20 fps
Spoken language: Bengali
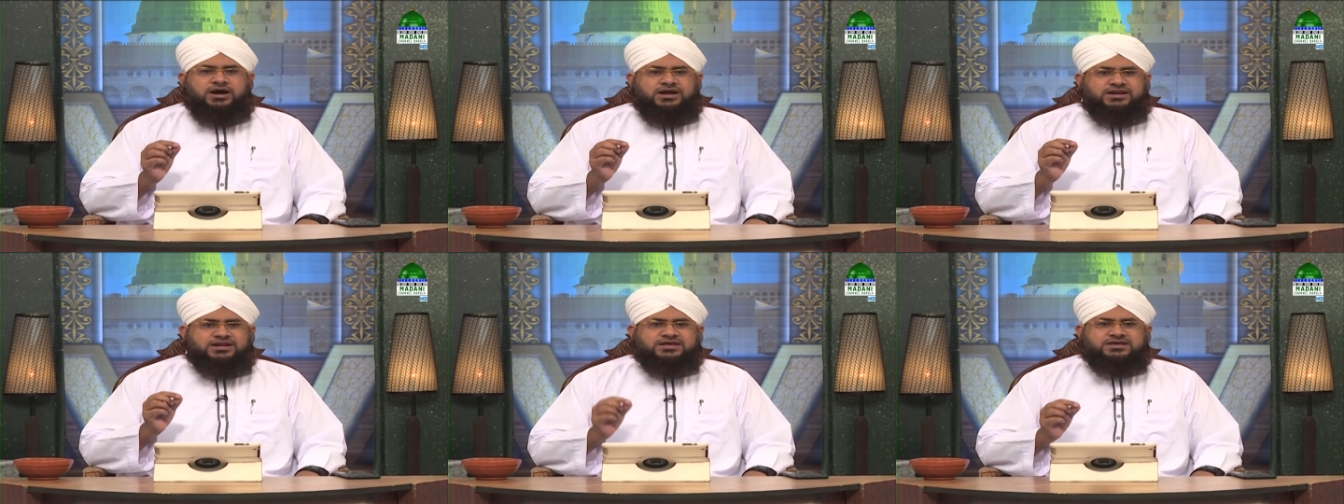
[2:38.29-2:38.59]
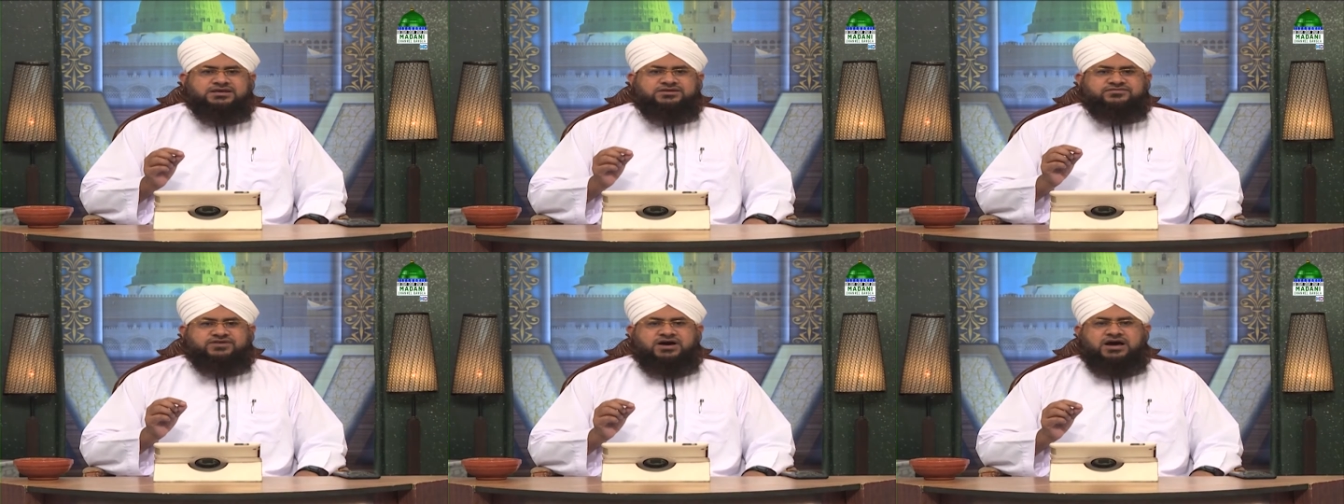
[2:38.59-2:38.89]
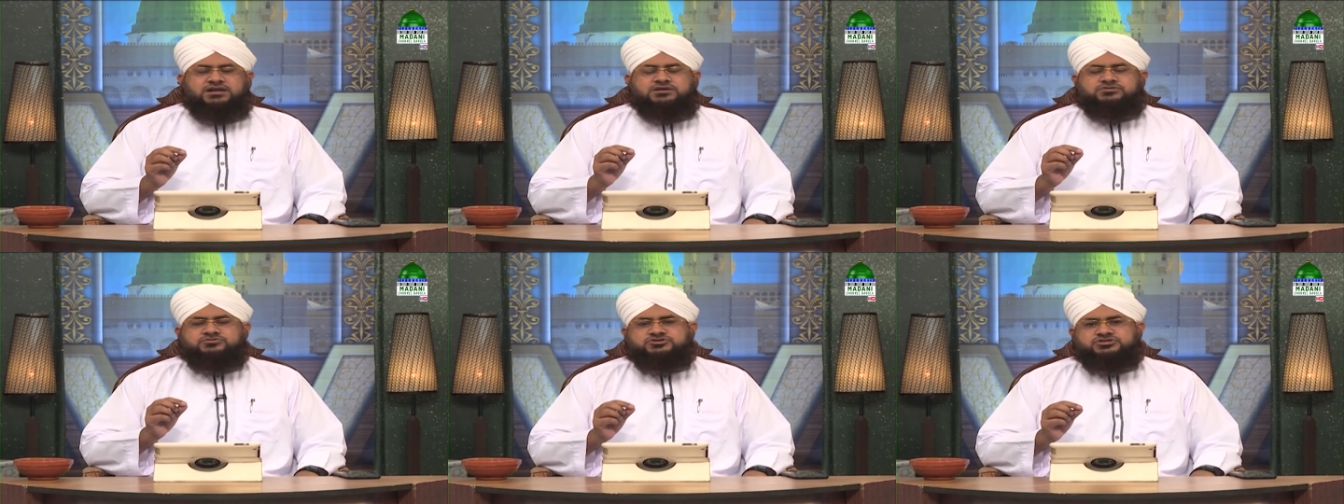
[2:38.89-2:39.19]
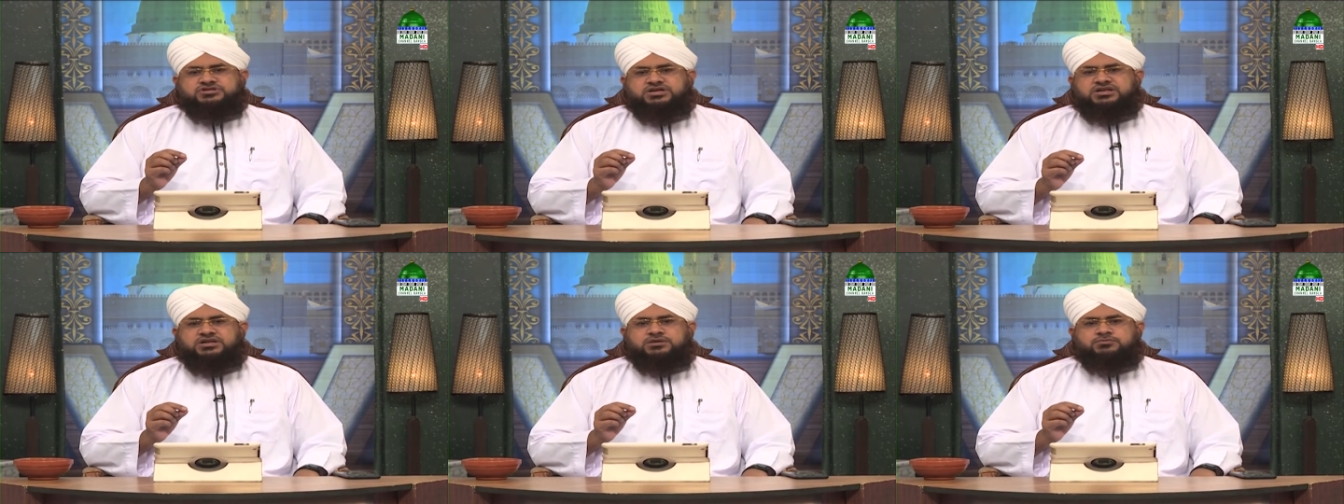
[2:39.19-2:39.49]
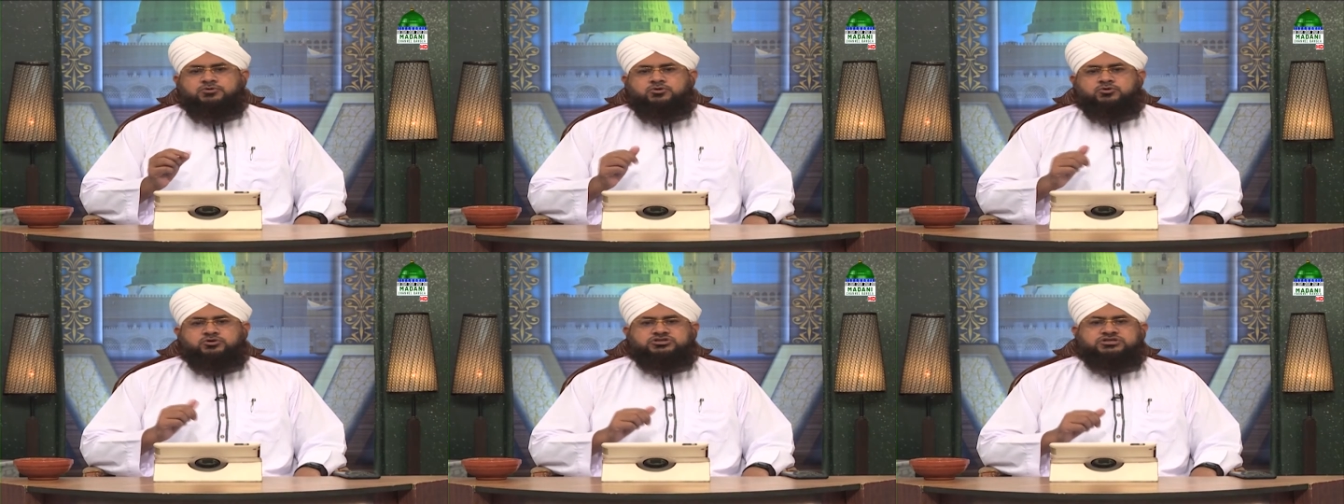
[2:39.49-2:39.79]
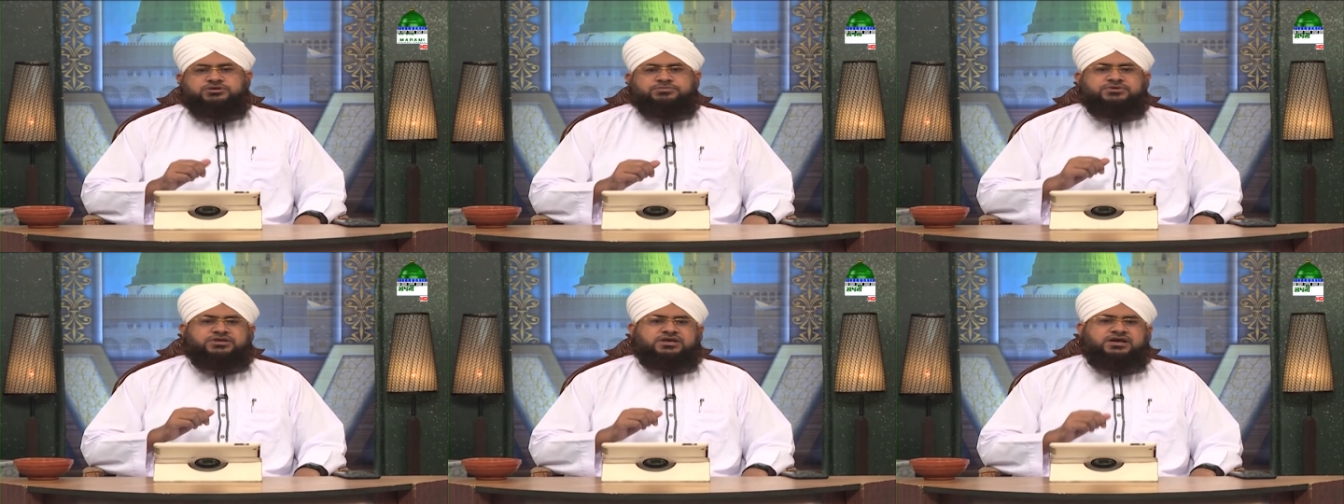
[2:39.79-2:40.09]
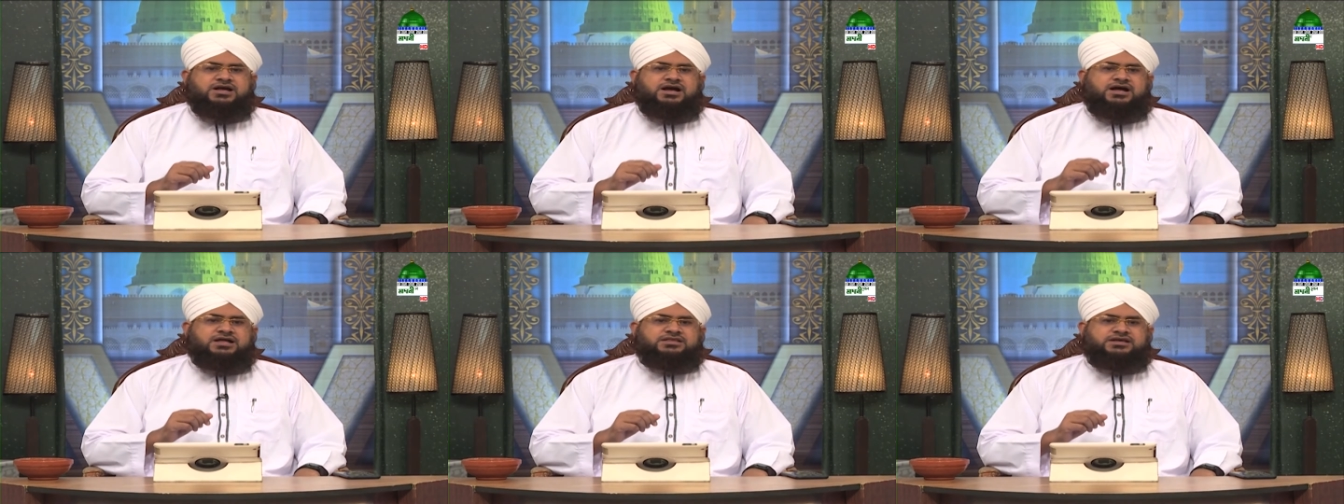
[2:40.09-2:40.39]
আলহি আলি ওয়াসাল্লামকে যখন
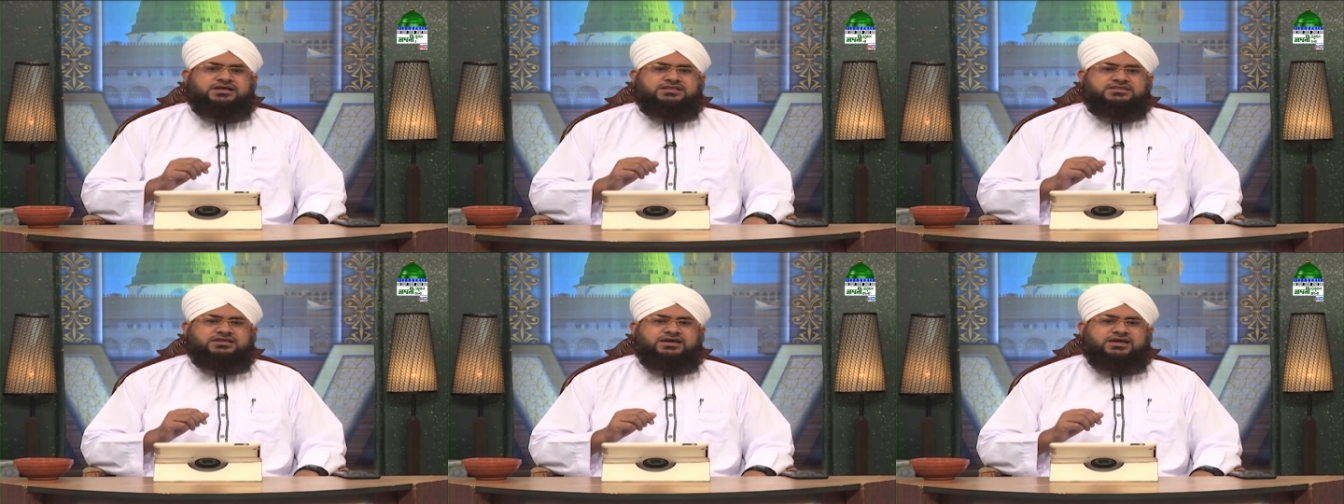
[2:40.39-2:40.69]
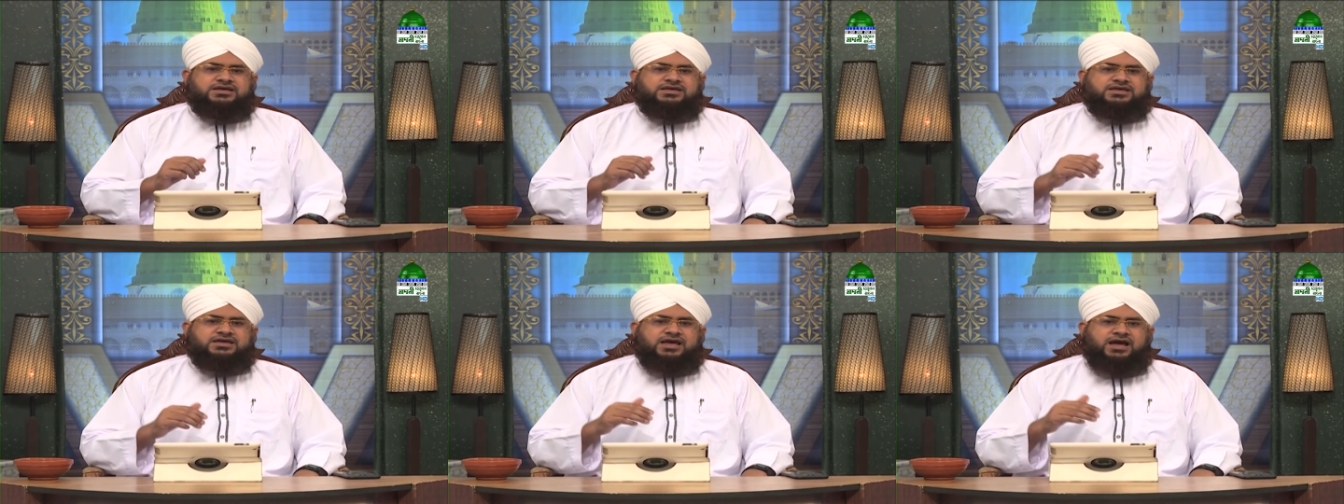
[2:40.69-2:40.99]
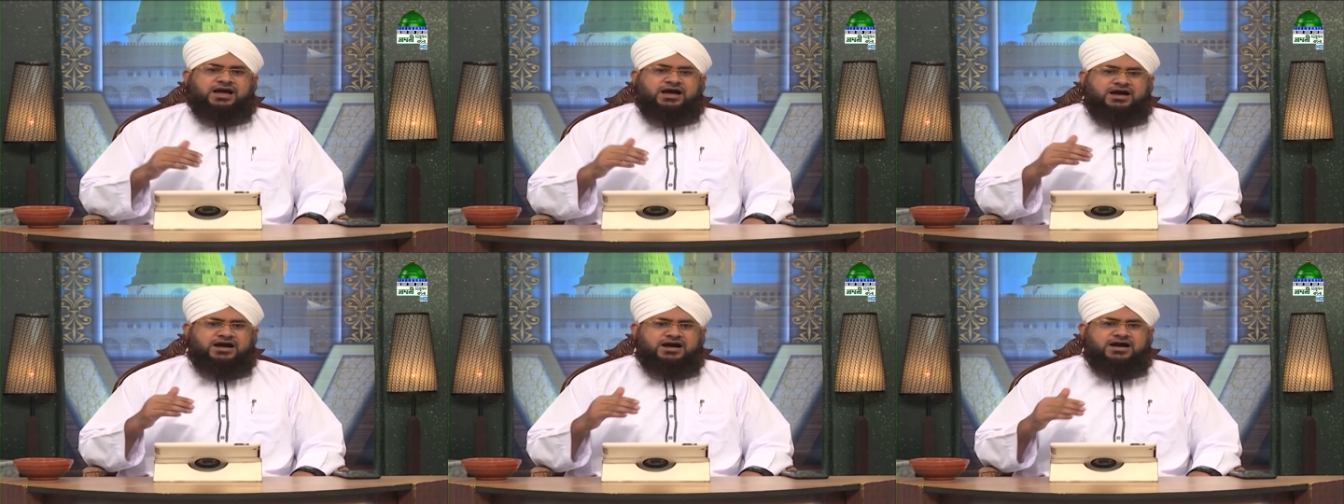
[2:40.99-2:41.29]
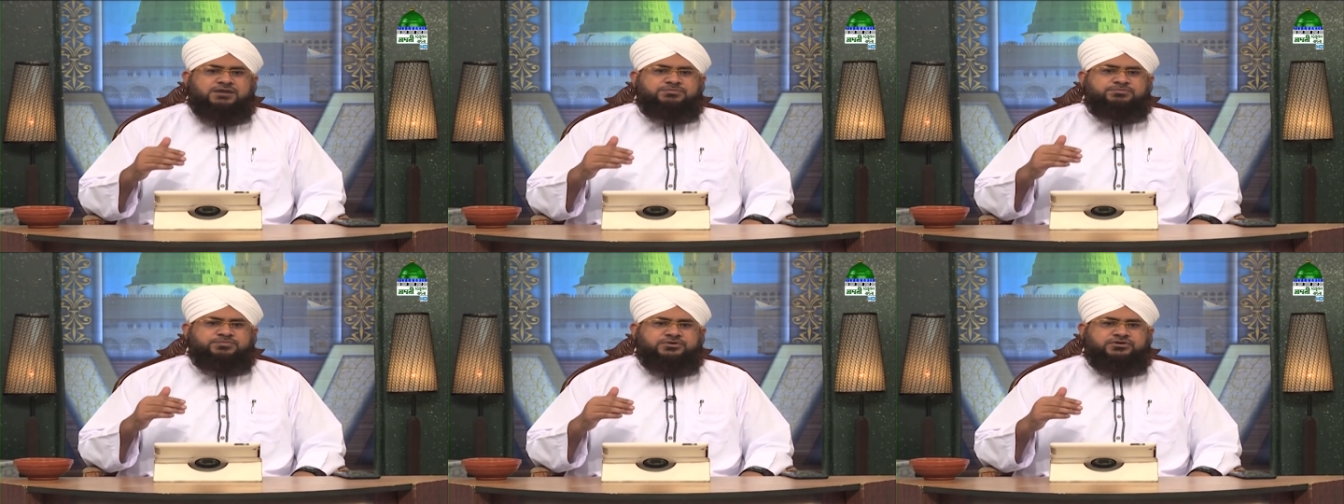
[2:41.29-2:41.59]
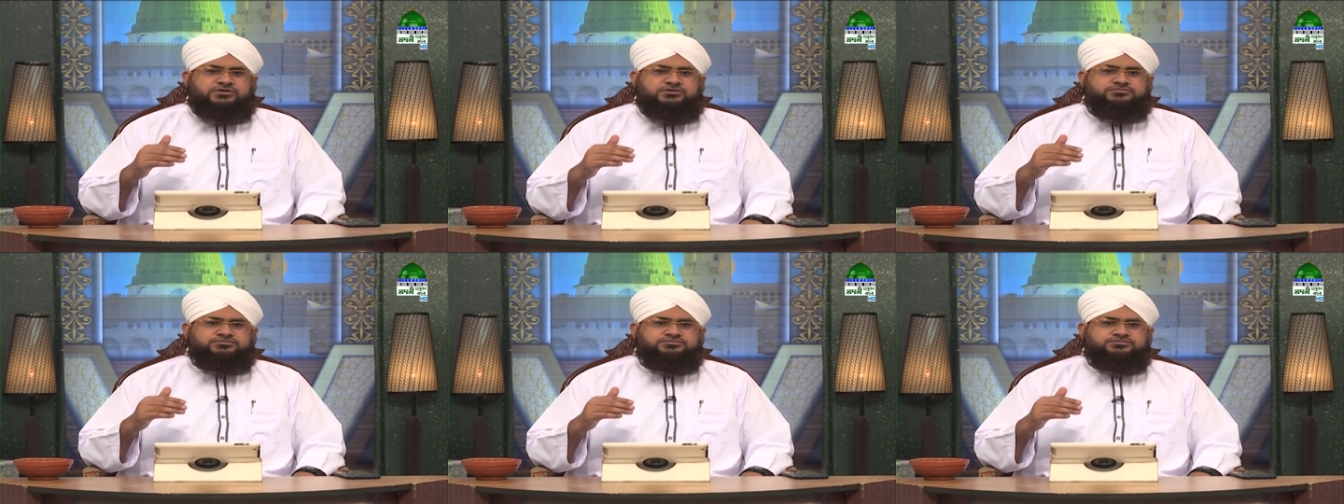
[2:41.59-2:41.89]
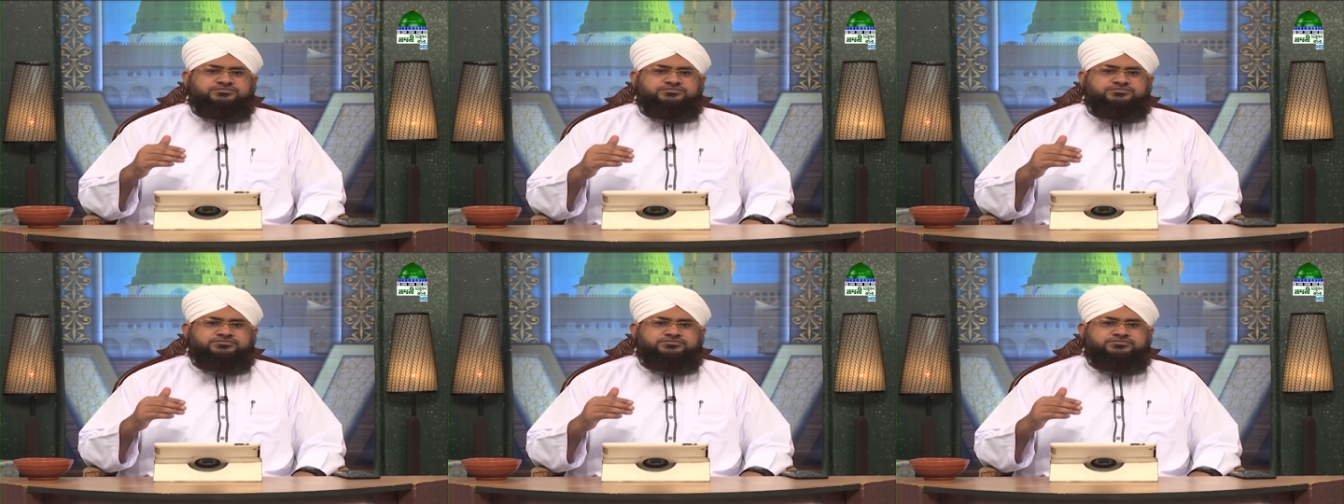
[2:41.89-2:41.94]
এটা বলা হয় যে আপনি